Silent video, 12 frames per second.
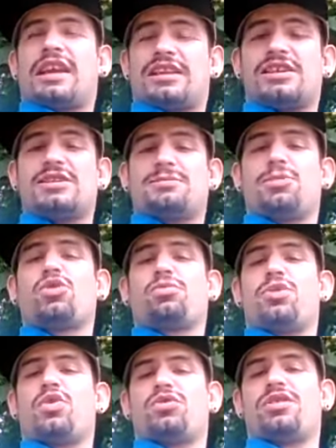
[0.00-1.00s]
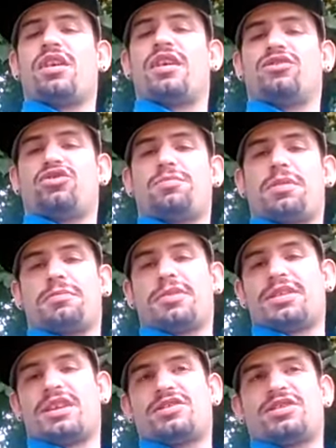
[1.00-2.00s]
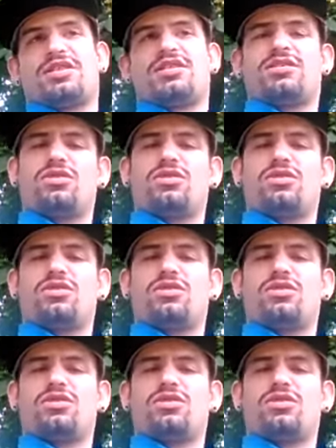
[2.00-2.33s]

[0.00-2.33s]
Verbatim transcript: taki spór był, nie wiem czy pamiętacie,